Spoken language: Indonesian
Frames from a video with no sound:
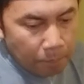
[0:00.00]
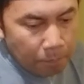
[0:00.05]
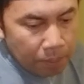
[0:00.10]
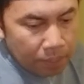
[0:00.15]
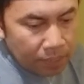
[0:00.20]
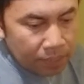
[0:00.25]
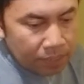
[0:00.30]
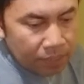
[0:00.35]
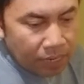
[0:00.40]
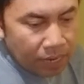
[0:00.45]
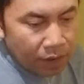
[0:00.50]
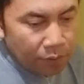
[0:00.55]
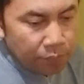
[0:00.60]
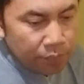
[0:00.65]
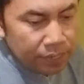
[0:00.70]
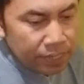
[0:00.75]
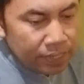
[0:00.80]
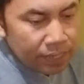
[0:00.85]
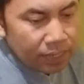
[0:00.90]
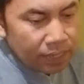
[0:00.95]

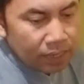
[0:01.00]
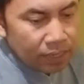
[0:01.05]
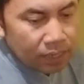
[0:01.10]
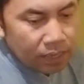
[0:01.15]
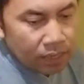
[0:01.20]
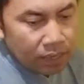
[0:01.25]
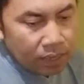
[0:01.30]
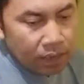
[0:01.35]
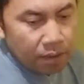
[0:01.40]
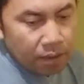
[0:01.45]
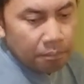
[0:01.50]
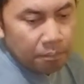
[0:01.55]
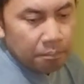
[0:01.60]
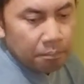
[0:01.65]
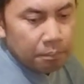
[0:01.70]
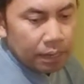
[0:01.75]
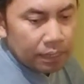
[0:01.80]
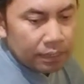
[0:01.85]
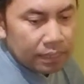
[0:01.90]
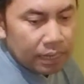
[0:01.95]
Mardawi ya.
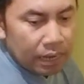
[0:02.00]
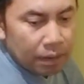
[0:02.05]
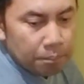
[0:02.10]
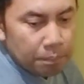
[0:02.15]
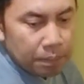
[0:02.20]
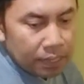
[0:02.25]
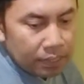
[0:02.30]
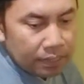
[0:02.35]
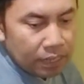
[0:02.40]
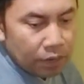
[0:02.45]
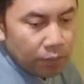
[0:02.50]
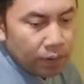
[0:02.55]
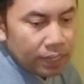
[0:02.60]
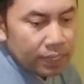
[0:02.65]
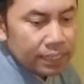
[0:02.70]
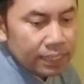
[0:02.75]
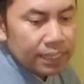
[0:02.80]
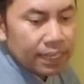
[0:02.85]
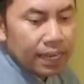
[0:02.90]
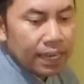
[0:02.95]
Marda,
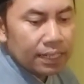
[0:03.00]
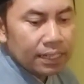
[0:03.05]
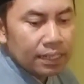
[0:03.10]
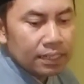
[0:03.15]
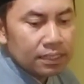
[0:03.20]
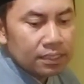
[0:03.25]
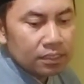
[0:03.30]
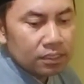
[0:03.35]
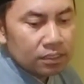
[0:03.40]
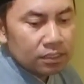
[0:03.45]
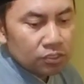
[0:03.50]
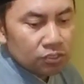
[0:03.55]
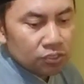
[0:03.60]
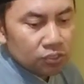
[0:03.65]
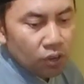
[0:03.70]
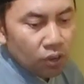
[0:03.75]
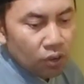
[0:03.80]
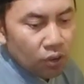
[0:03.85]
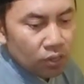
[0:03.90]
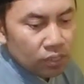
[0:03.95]
Mardawani yang ada di
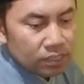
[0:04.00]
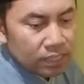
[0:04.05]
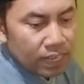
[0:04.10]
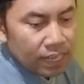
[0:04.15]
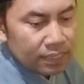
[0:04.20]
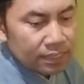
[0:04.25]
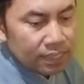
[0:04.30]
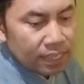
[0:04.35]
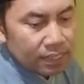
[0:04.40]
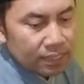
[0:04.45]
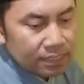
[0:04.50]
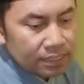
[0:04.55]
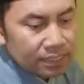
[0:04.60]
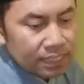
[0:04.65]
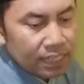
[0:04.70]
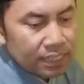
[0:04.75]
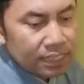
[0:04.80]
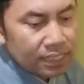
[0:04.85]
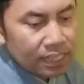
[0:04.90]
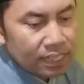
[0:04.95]
Solok Selatan,
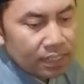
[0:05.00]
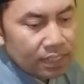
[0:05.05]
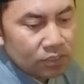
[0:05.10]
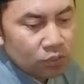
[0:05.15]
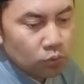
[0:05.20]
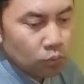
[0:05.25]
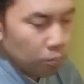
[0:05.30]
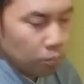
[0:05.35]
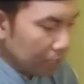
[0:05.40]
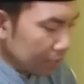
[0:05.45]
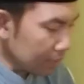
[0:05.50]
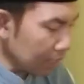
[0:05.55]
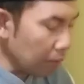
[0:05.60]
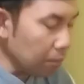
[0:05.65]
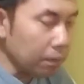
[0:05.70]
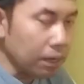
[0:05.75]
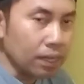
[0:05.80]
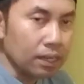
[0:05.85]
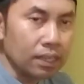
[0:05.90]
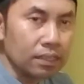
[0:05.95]
Sangir, Sumatera
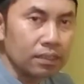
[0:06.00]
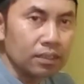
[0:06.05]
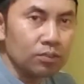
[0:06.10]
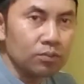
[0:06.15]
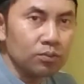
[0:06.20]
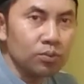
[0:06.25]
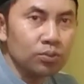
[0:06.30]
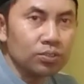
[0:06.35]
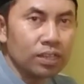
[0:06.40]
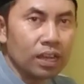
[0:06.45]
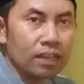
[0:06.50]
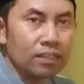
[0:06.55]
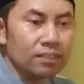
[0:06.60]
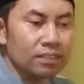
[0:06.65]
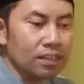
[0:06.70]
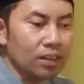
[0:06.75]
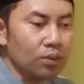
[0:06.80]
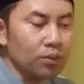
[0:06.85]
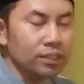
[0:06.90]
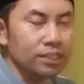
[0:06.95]
Barat. Oh,
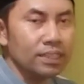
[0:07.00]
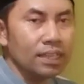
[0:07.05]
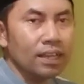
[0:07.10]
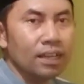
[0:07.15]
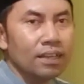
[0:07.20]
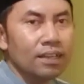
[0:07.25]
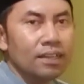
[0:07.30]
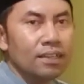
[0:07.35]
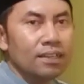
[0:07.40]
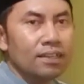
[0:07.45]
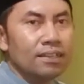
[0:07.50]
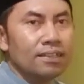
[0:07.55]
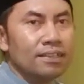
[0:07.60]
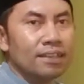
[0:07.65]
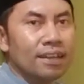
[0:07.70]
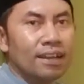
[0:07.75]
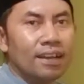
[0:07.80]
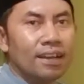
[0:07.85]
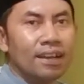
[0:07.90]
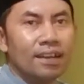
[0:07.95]
sangat jauh ini ya.
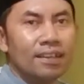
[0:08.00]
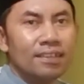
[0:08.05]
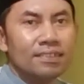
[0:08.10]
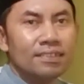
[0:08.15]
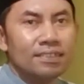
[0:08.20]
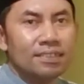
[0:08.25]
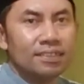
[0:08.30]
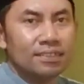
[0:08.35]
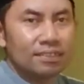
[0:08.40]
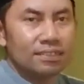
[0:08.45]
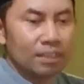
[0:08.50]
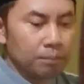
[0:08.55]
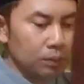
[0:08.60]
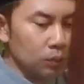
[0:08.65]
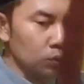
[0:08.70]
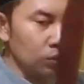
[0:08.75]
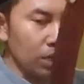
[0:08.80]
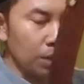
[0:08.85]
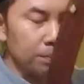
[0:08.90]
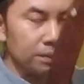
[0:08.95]
Nah, ini
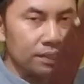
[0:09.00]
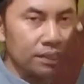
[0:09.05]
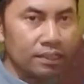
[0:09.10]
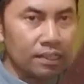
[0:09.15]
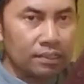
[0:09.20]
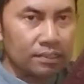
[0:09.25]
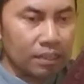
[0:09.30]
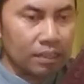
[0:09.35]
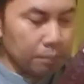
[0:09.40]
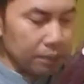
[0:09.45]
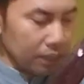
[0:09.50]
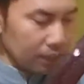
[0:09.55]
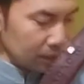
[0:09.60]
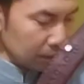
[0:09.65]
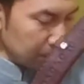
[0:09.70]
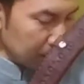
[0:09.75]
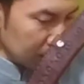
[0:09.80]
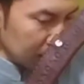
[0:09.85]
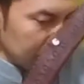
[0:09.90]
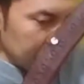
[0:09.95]
sama juga pesannya sama ya
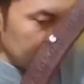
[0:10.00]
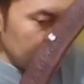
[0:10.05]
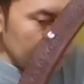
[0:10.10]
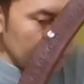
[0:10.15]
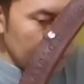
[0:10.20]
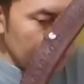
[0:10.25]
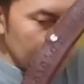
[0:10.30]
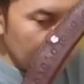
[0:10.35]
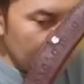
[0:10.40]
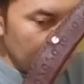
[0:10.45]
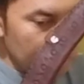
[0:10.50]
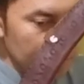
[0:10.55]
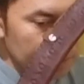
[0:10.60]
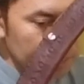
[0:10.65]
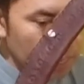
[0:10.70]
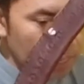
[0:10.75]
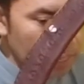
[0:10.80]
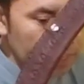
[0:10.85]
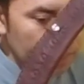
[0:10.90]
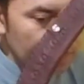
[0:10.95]
seperti pesanannya
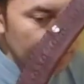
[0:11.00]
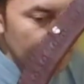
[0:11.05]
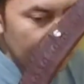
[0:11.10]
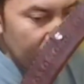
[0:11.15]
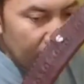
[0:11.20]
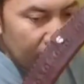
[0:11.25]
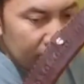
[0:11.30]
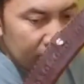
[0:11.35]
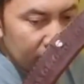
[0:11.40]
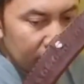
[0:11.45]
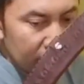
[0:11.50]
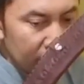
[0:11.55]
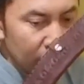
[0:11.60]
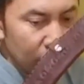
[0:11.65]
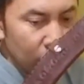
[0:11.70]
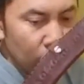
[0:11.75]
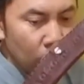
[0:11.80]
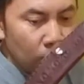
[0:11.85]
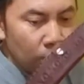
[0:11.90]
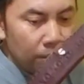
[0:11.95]
Mas Alex
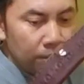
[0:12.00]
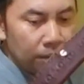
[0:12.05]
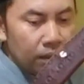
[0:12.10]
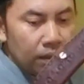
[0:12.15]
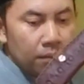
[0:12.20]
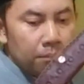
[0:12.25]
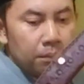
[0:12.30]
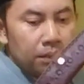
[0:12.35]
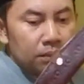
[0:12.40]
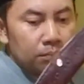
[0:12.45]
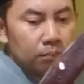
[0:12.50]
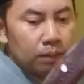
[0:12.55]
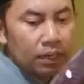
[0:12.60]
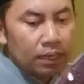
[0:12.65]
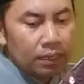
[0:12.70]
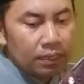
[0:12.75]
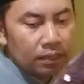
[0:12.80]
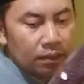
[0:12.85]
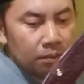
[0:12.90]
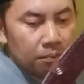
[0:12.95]
Sandriko, Mas
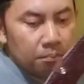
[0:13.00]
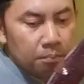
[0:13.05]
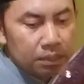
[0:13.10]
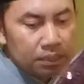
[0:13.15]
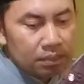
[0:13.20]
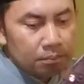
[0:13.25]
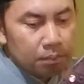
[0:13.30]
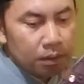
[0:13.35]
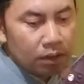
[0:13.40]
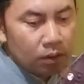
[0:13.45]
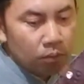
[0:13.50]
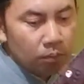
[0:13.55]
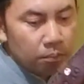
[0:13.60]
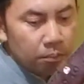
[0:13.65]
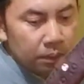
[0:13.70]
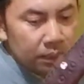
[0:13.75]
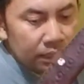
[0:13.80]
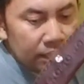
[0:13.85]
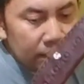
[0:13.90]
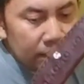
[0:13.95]
Mar Mas Maro
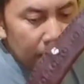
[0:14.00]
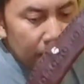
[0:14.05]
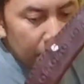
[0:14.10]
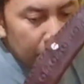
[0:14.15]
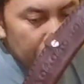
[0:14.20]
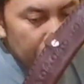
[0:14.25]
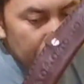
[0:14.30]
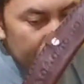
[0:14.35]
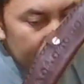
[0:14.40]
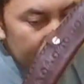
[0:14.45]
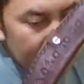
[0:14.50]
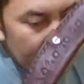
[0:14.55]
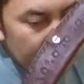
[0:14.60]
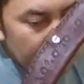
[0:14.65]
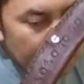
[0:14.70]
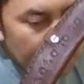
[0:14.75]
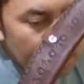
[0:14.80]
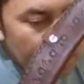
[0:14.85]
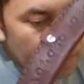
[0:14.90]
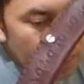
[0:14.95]
Mas Mas
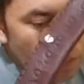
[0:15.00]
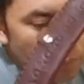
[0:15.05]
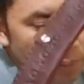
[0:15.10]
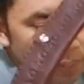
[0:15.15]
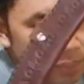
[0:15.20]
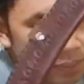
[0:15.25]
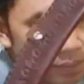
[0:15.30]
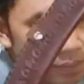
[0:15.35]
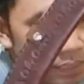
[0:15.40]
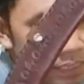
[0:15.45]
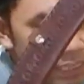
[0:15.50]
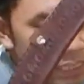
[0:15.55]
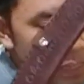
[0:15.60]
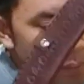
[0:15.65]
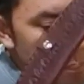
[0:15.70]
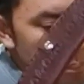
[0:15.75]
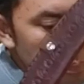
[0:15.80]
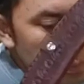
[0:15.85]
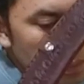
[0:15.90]
Mardawan ini